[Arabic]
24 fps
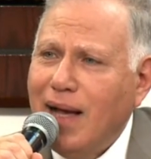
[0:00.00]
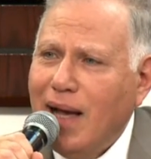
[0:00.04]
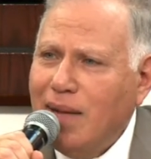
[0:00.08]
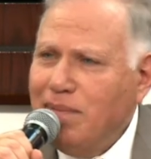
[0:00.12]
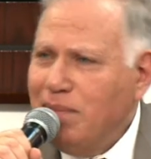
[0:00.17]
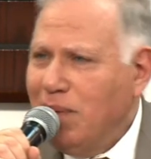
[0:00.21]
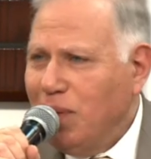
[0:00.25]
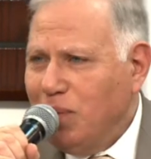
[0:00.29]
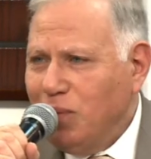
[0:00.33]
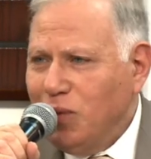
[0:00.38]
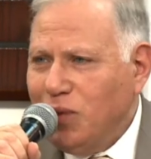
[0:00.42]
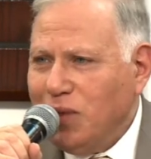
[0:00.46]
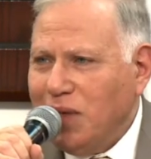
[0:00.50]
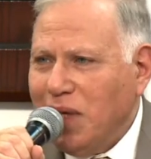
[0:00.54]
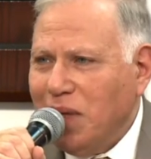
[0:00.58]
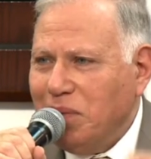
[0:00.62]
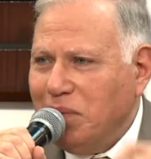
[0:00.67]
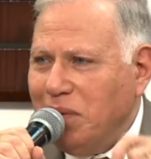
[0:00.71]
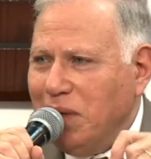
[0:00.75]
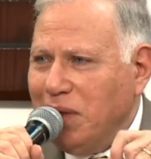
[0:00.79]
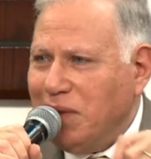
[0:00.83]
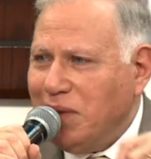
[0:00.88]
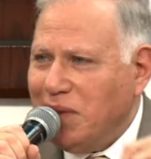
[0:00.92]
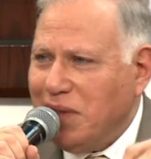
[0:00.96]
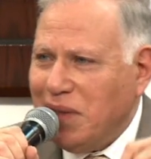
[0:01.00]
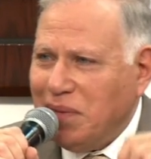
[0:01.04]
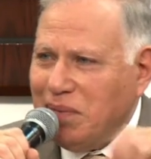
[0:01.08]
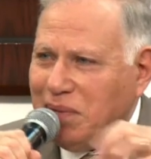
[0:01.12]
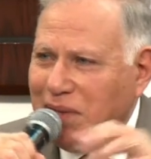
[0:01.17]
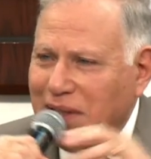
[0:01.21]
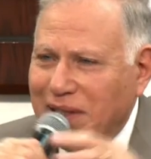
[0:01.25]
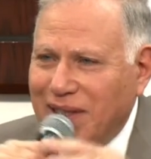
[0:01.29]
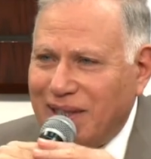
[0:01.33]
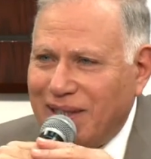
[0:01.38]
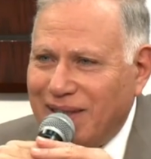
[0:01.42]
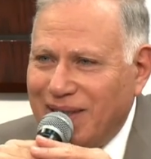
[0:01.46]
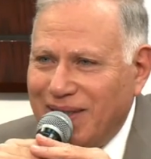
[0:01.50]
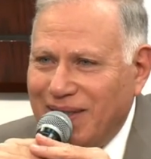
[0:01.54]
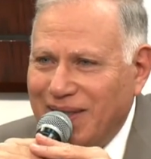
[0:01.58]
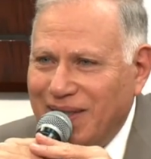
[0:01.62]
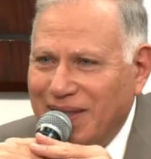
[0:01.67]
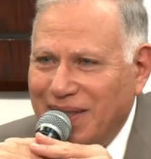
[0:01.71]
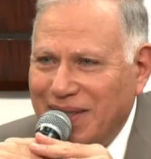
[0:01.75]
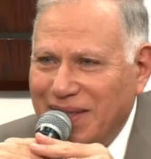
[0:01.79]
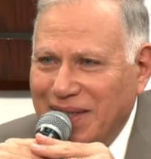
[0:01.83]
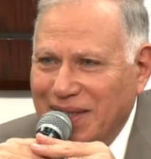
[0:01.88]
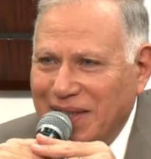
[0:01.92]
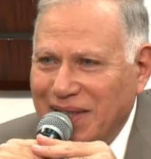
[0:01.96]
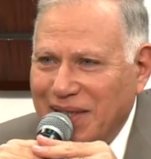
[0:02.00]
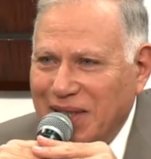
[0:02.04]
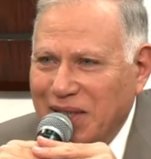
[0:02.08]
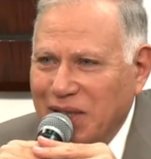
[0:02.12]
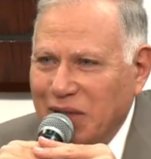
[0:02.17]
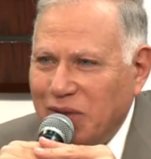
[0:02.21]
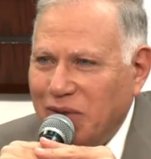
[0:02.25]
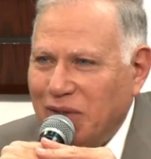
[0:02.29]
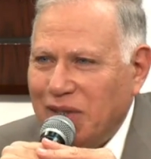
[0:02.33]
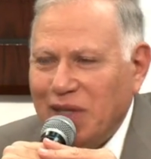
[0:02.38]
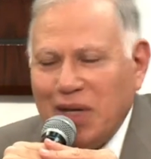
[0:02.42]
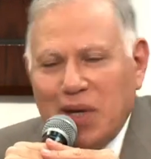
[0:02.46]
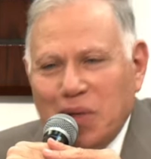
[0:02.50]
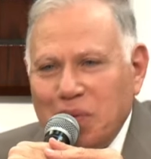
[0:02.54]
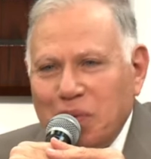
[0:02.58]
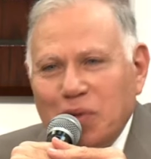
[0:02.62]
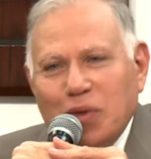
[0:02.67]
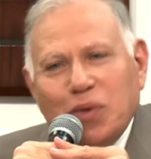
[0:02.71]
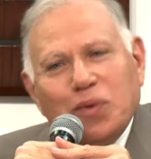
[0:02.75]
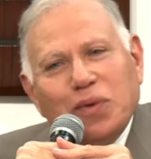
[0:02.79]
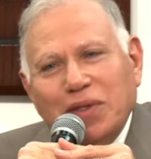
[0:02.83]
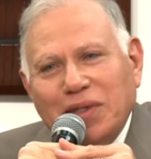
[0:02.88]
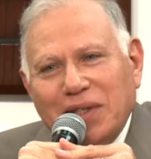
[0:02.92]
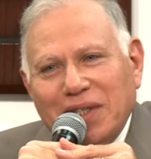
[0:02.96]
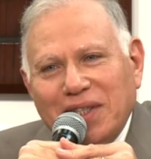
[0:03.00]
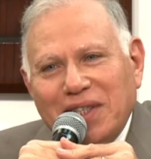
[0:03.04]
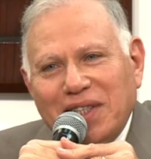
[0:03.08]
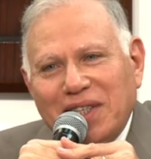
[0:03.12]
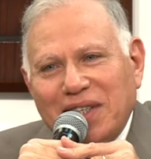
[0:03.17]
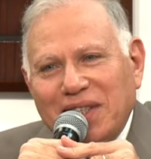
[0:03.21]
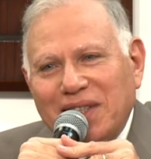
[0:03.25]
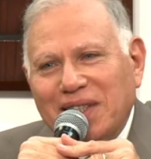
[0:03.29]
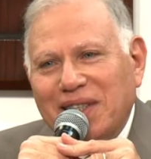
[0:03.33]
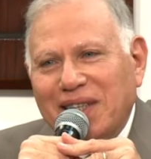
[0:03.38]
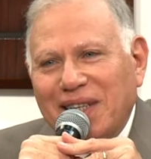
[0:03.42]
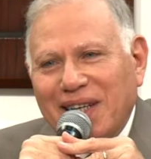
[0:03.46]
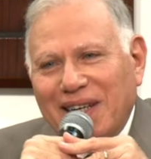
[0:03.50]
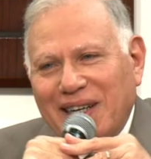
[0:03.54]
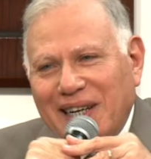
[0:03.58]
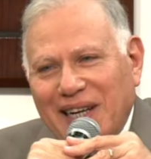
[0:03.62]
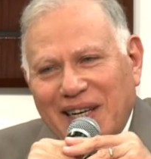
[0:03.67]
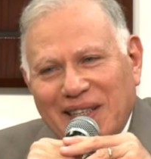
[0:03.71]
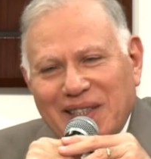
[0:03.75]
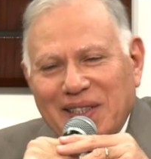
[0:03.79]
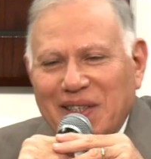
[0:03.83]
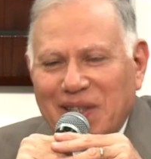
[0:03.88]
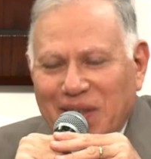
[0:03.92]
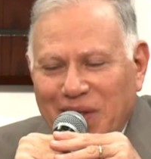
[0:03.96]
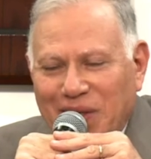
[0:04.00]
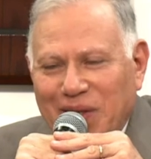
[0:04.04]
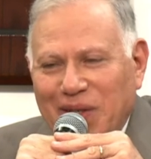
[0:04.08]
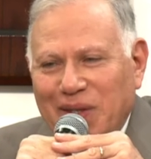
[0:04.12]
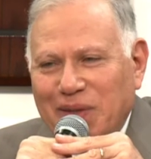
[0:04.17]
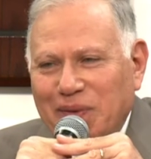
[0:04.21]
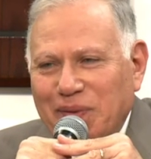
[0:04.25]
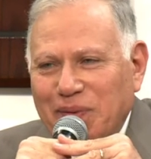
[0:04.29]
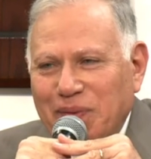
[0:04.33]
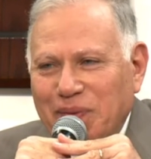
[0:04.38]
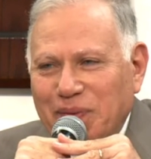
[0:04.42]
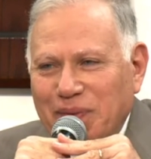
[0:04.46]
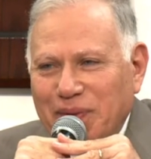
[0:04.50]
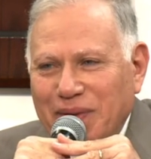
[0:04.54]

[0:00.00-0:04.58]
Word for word: أما المستقبل الزمني فده أمر بسيط جدا عند الرب